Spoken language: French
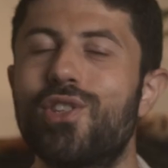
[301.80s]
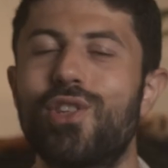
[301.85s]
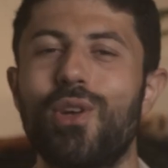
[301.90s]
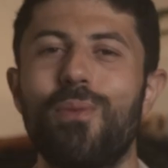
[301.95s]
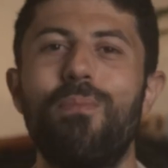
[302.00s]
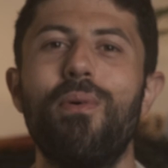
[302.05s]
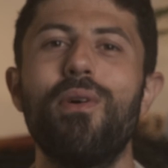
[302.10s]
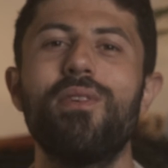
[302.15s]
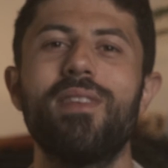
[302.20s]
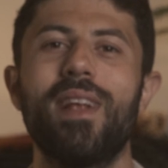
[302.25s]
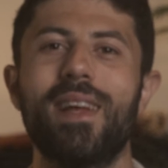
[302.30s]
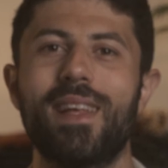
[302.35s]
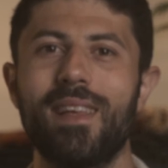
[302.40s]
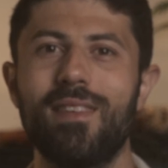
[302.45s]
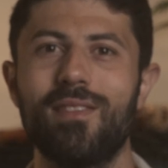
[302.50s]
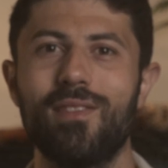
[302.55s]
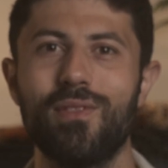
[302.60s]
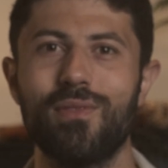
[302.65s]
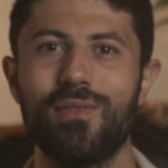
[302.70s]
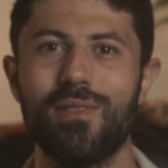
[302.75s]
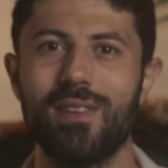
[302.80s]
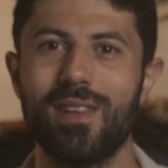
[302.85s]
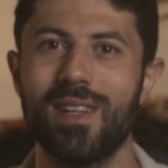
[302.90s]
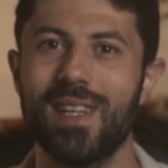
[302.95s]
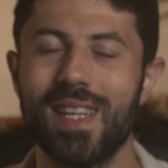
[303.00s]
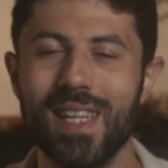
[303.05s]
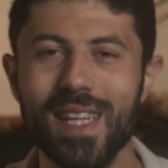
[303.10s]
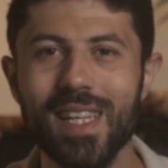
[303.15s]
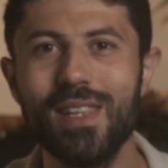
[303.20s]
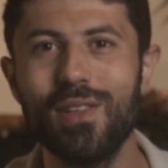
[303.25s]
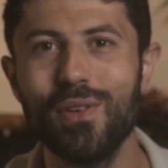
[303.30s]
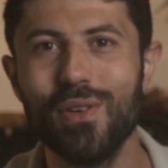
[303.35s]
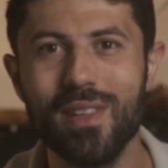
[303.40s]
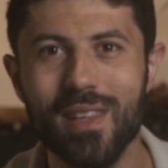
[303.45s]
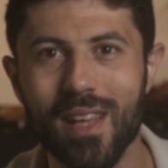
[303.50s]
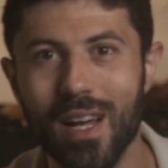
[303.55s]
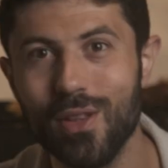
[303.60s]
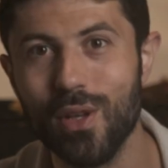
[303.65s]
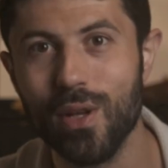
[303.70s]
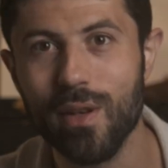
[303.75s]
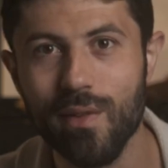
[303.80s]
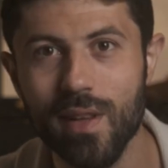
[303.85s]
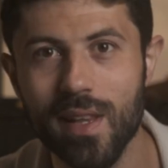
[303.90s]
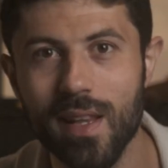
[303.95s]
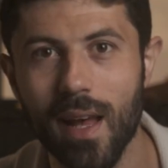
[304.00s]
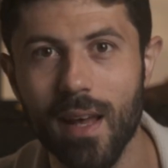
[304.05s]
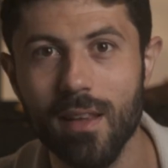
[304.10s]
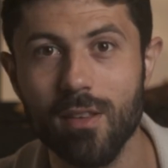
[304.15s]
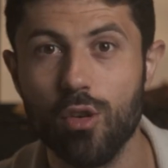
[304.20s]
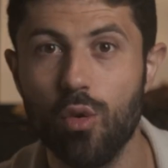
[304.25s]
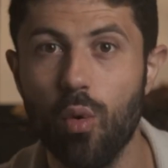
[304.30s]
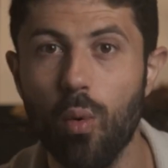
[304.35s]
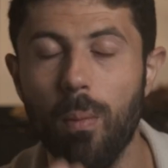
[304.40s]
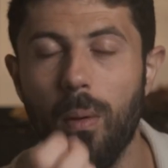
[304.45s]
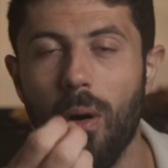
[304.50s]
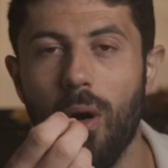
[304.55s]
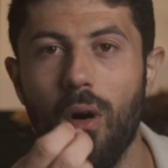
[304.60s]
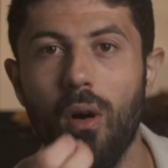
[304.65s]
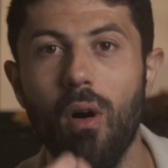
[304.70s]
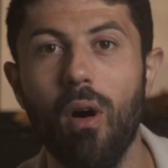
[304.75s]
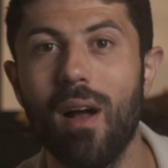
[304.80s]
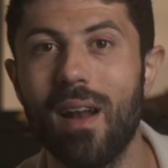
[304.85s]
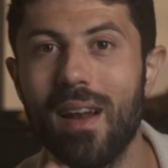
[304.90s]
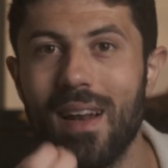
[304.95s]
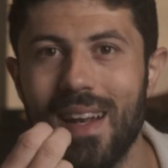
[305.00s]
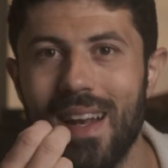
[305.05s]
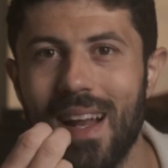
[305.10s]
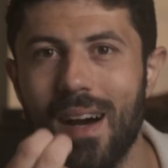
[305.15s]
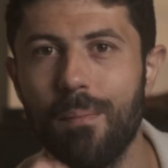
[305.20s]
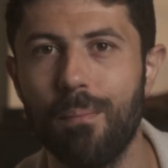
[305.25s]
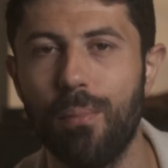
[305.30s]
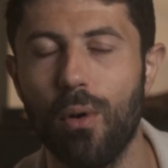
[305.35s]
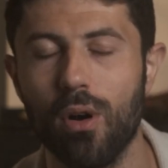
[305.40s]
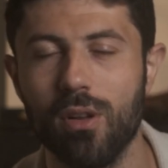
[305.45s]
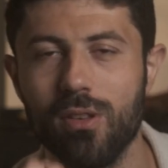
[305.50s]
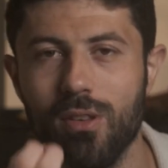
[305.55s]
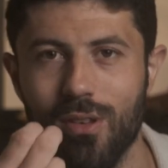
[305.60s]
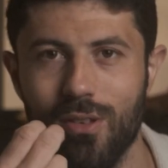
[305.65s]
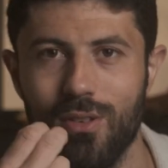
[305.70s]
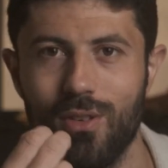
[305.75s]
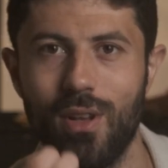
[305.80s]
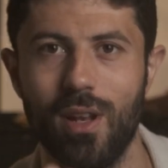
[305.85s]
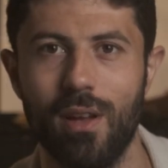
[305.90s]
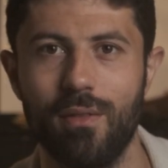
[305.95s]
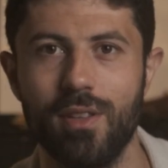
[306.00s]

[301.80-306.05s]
Je te pose la question, qui d'autre qu'un autre vidéaste comprend l'importance de la